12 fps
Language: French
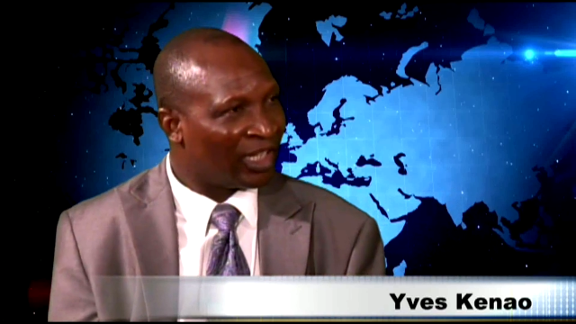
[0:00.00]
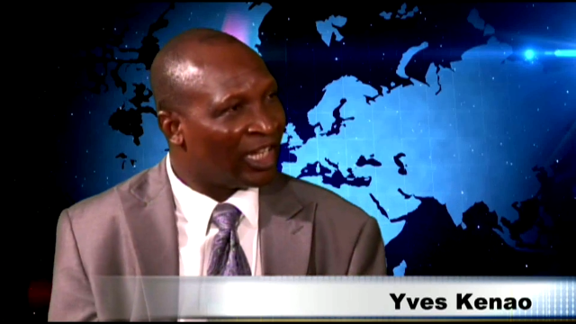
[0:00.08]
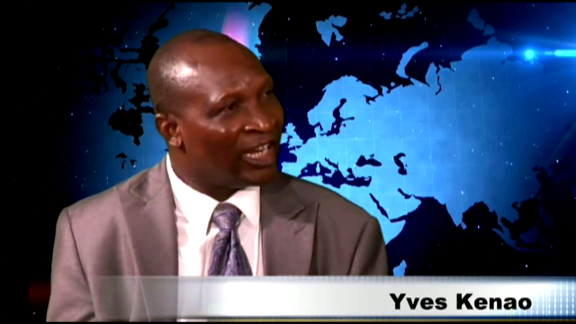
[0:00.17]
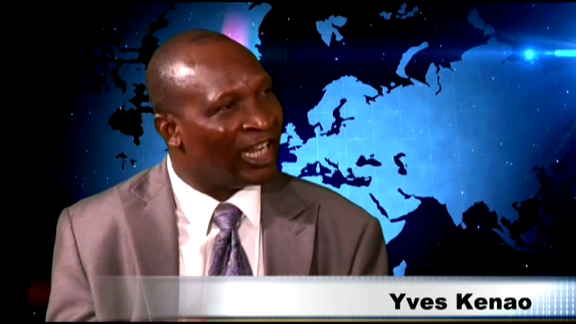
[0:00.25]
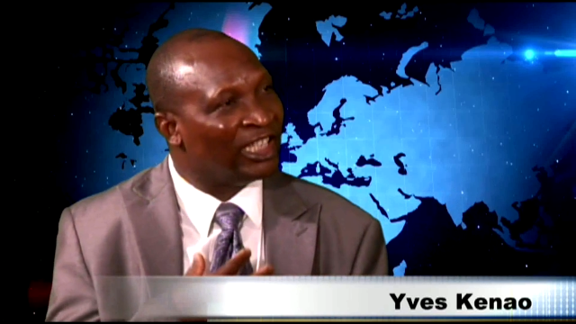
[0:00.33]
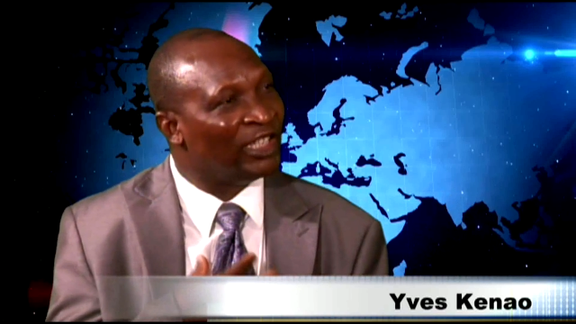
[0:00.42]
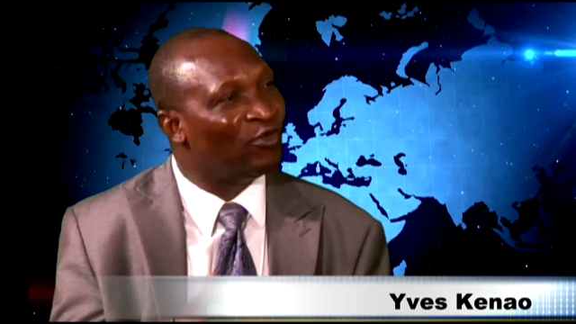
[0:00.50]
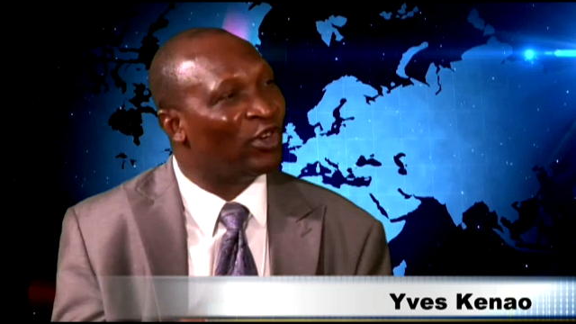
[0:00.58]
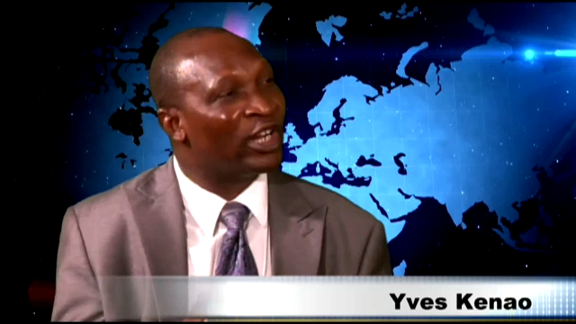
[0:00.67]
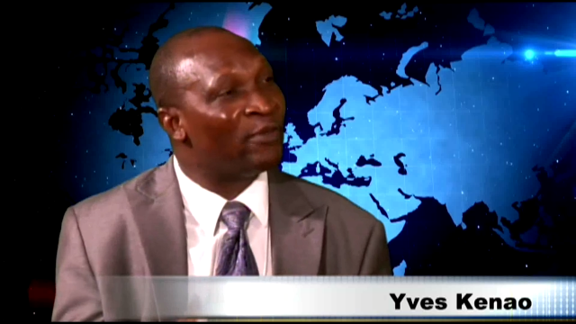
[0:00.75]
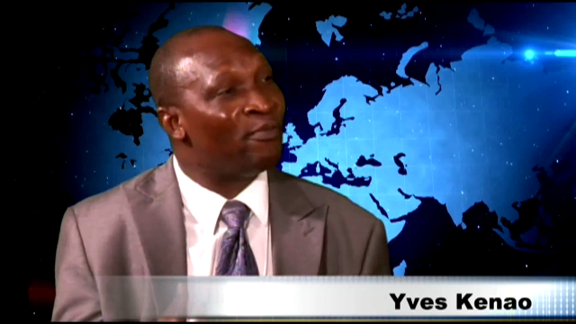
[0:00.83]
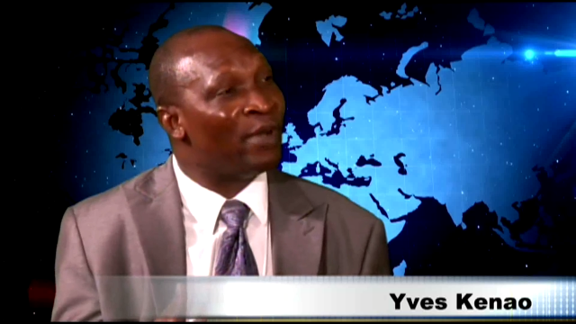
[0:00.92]
Les
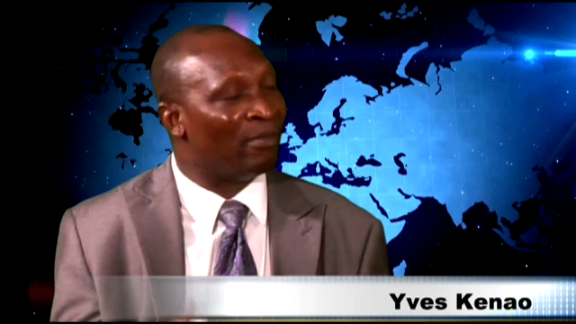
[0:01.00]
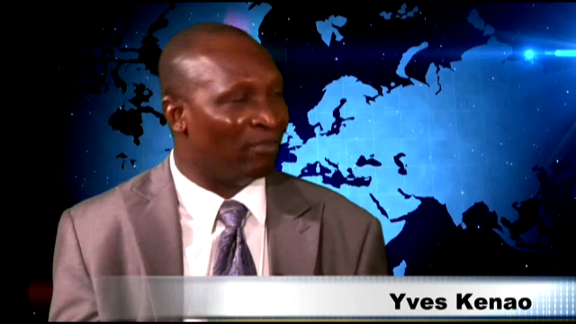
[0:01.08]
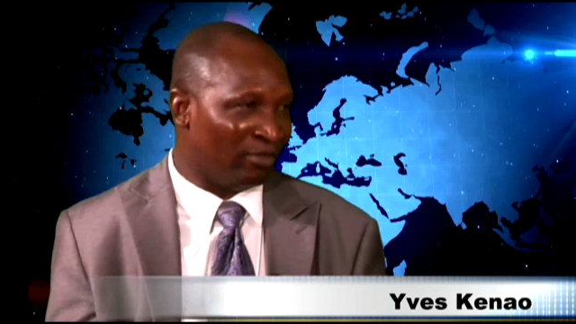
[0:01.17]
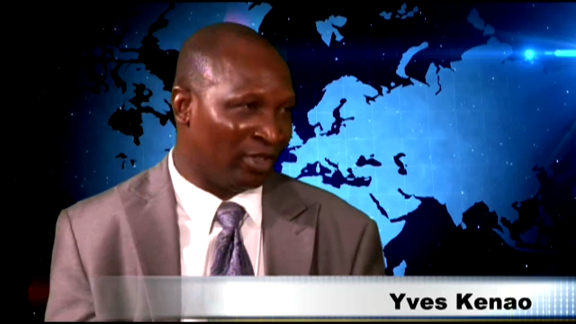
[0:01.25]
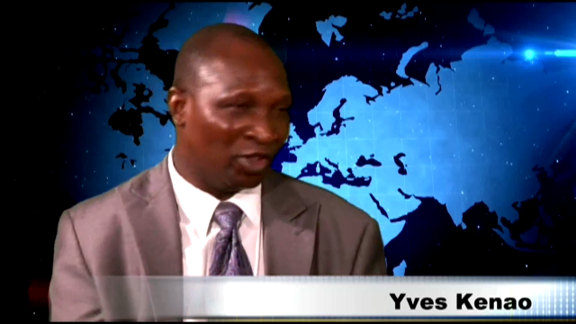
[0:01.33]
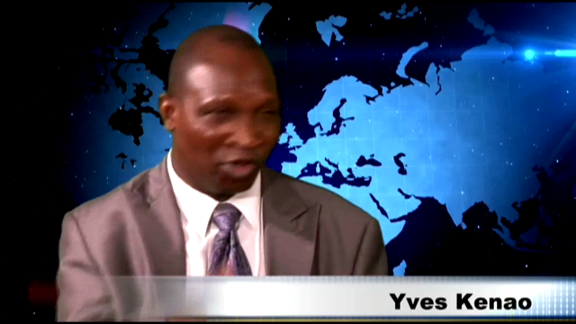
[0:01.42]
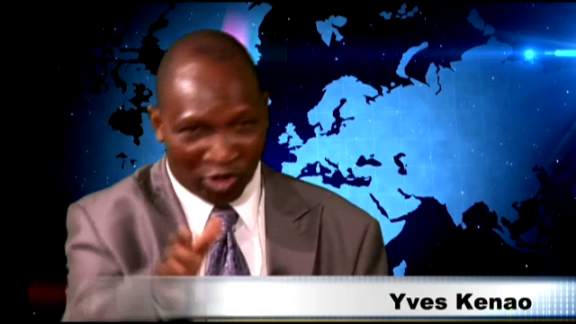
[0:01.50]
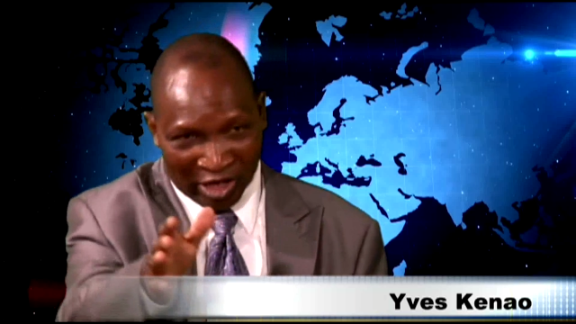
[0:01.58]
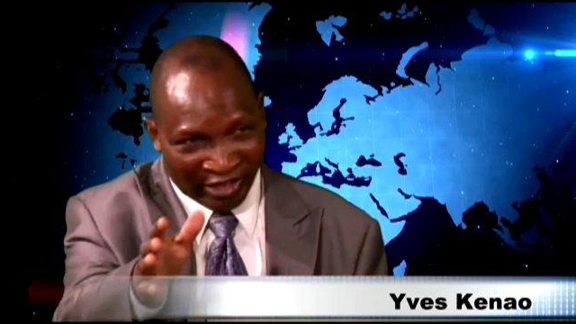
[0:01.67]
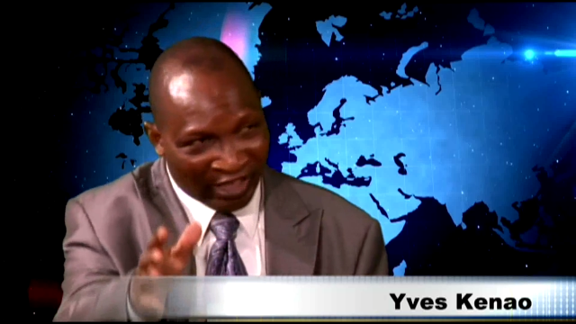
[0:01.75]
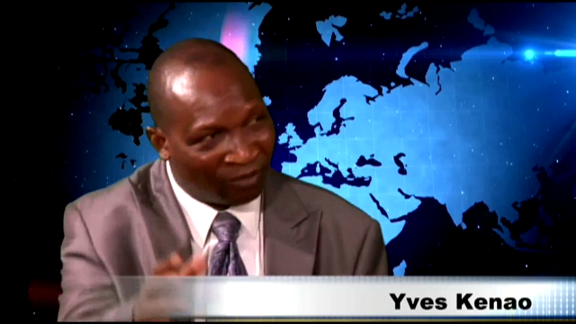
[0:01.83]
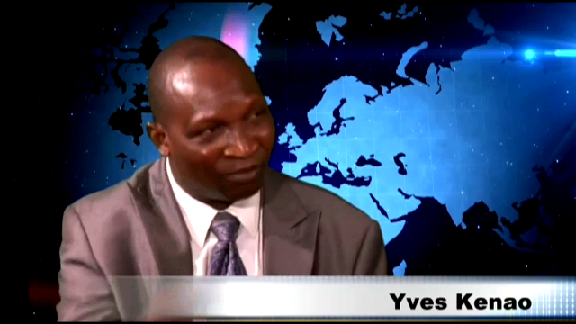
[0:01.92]
Ivoiriens même je
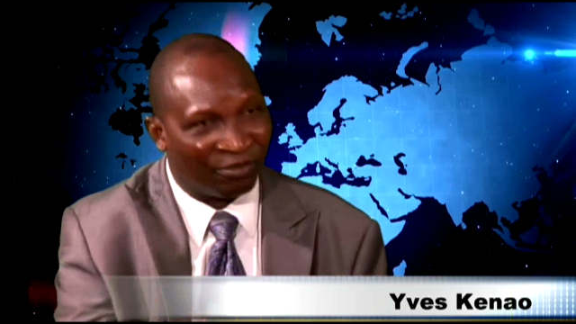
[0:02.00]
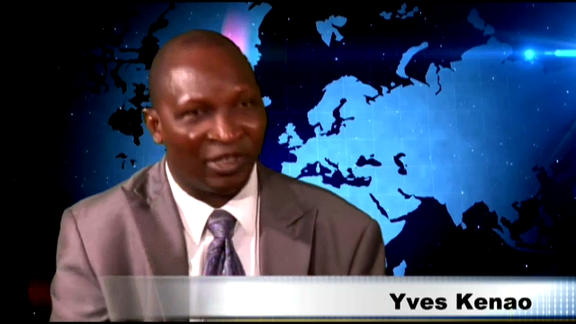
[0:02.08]
les aime.